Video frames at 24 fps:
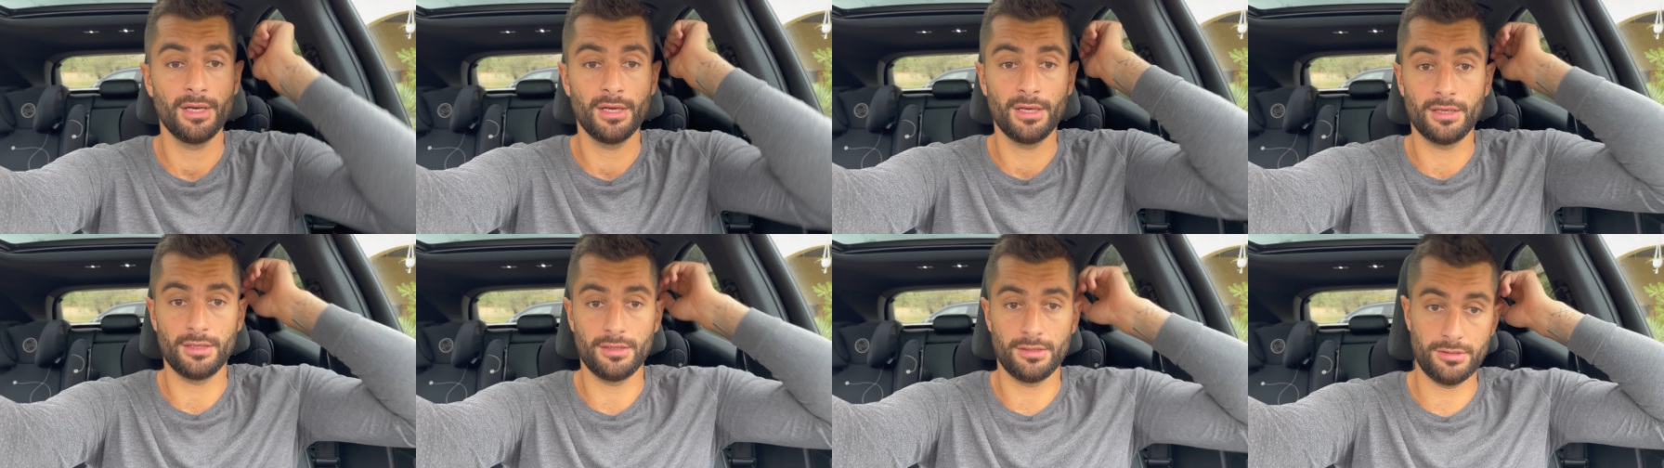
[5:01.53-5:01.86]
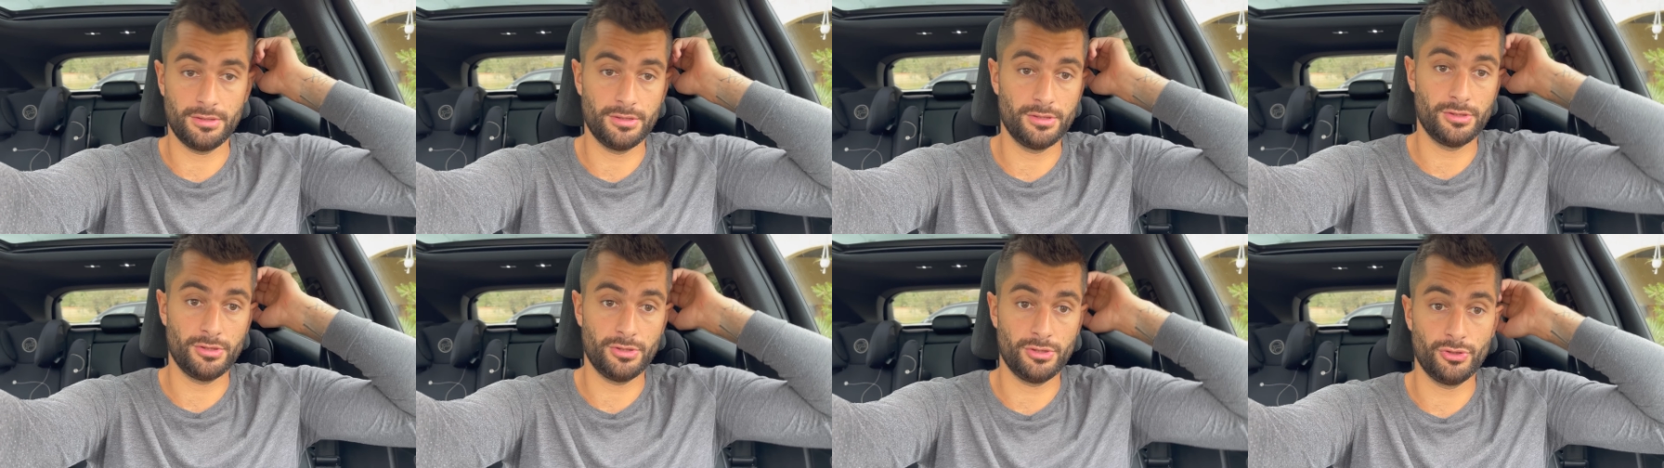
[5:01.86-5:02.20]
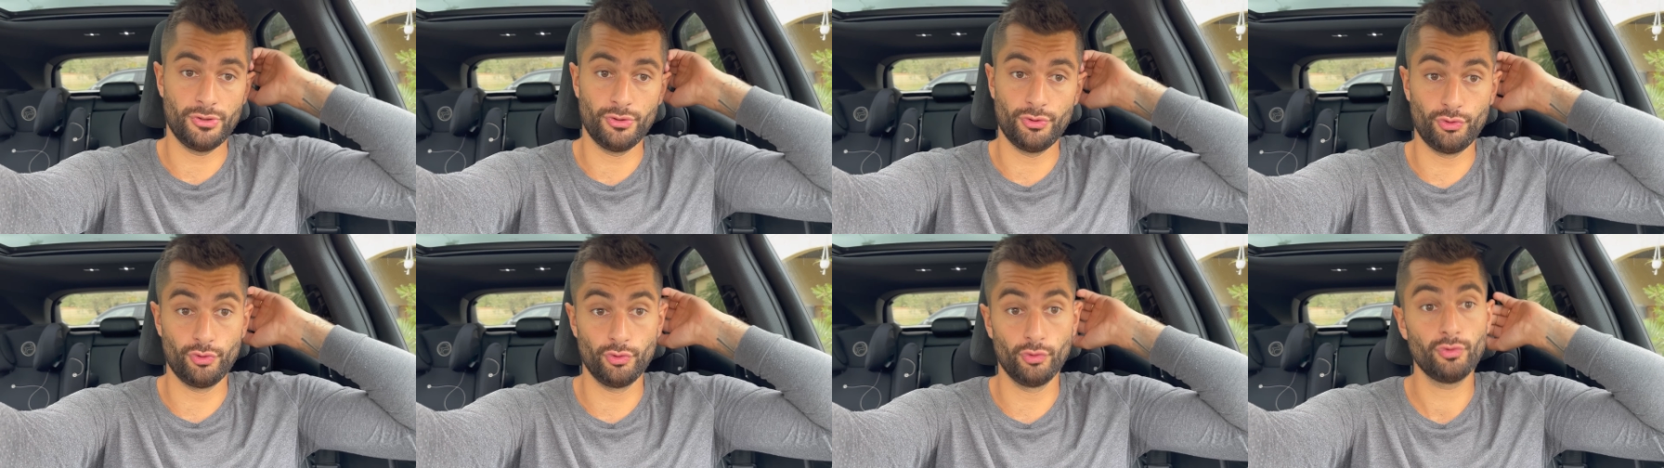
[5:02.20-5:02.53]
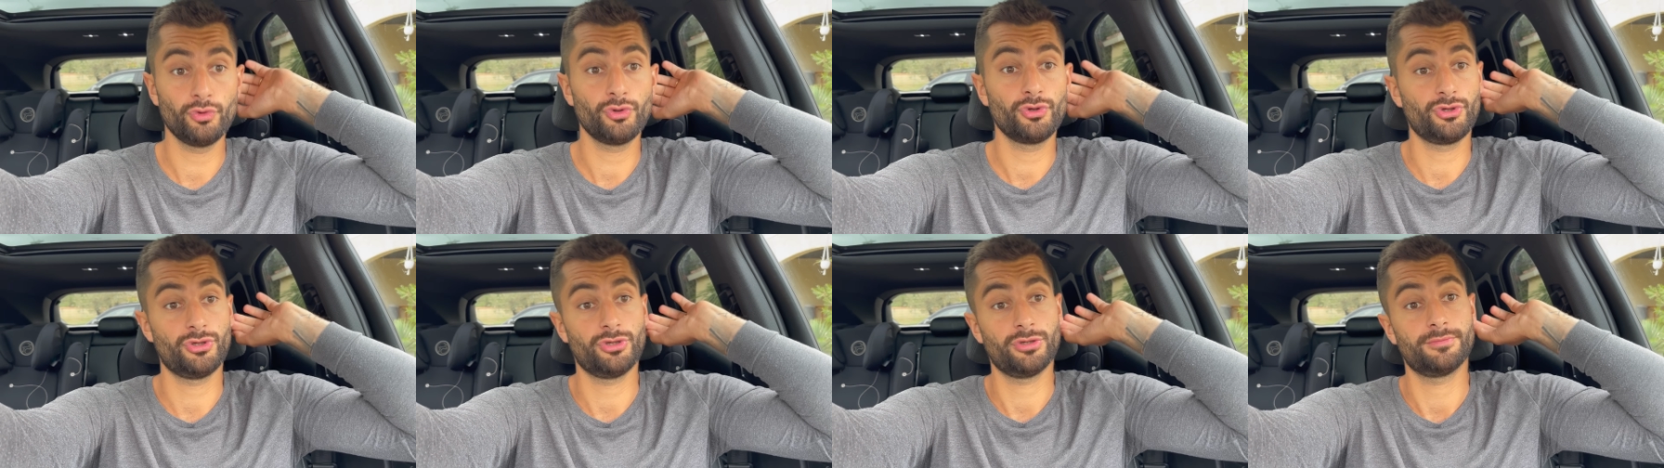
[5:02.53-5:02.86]
Euh,
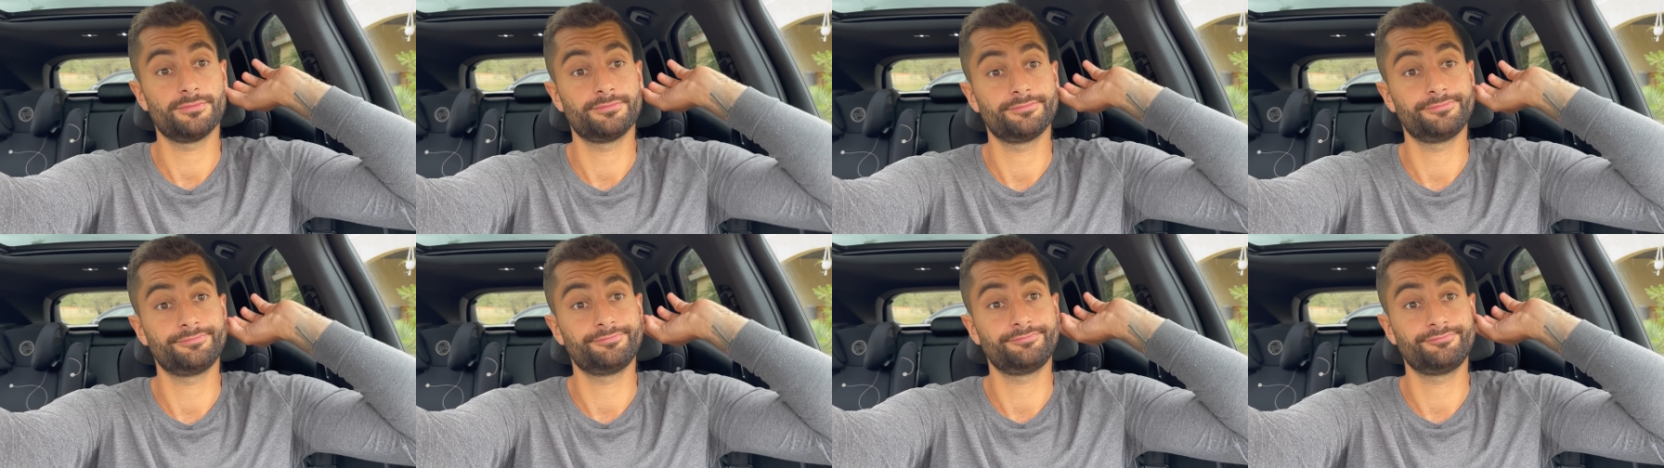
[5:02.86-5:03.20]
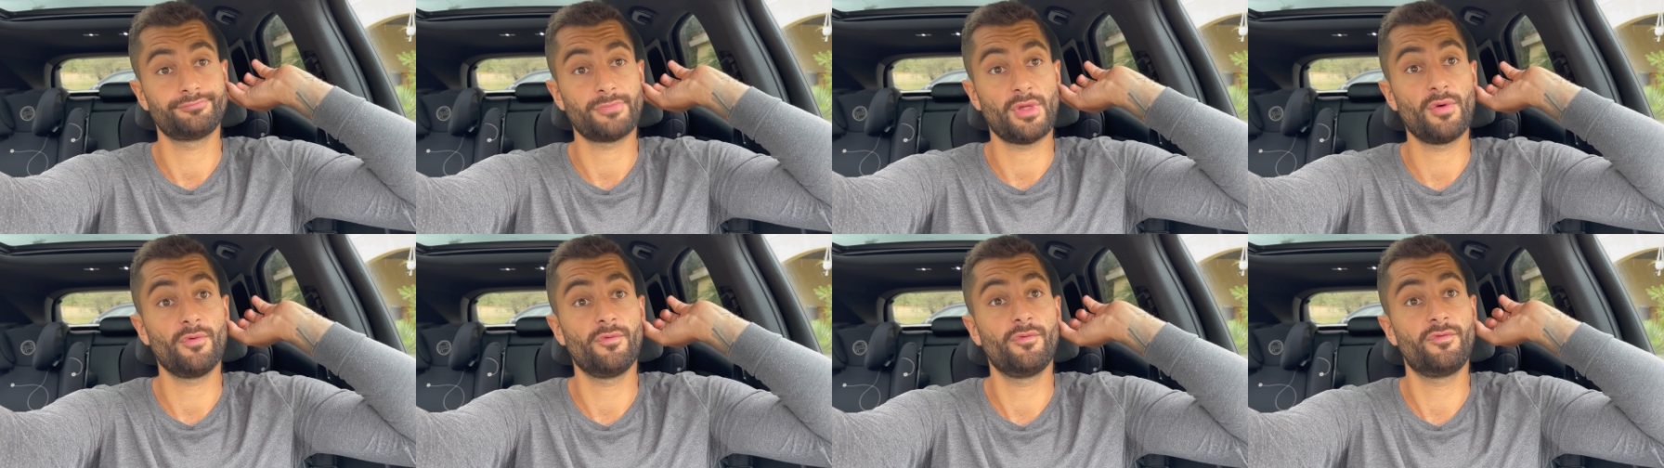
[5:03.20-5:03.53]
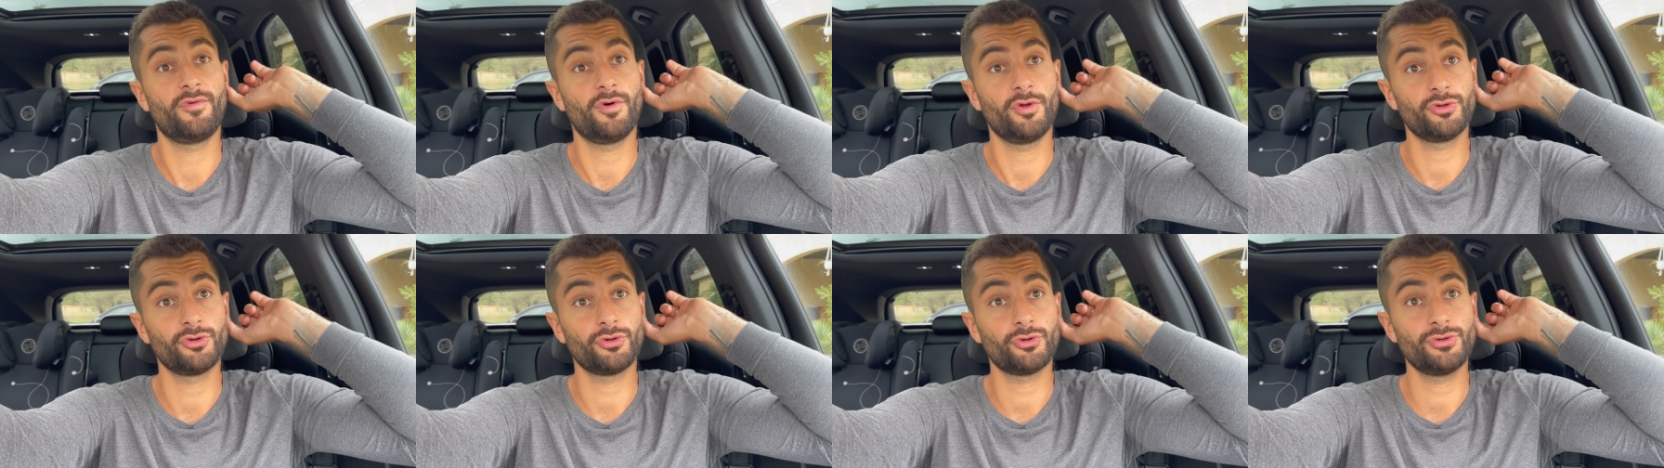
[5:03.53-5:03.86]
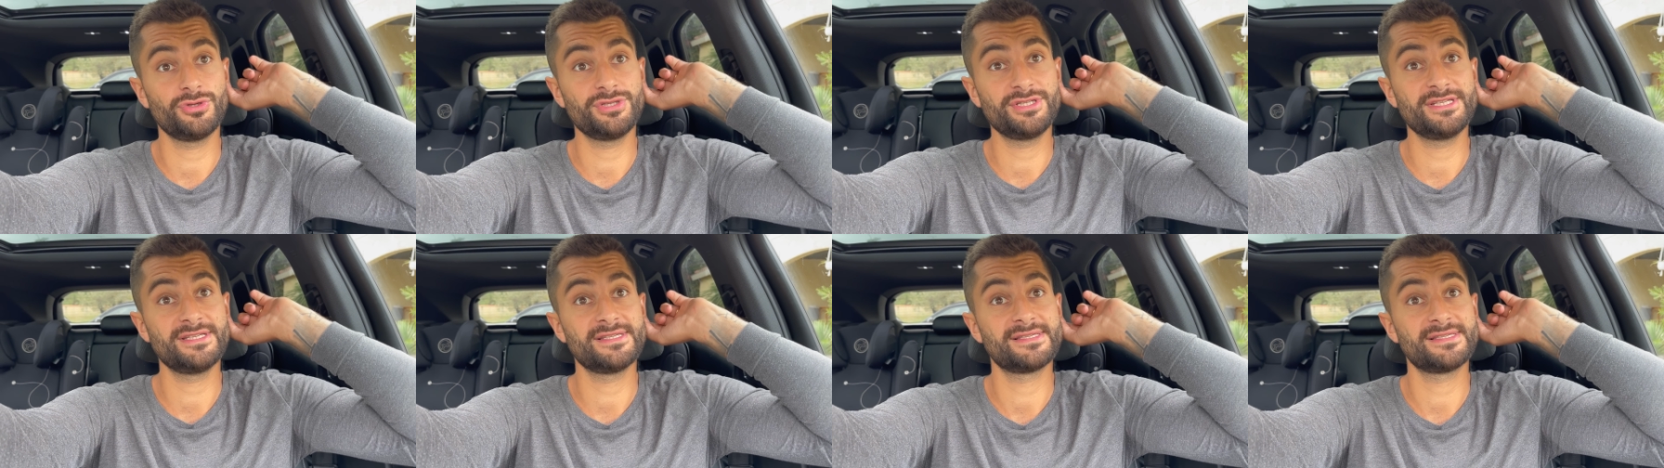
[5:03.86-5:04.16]
donc vendredi,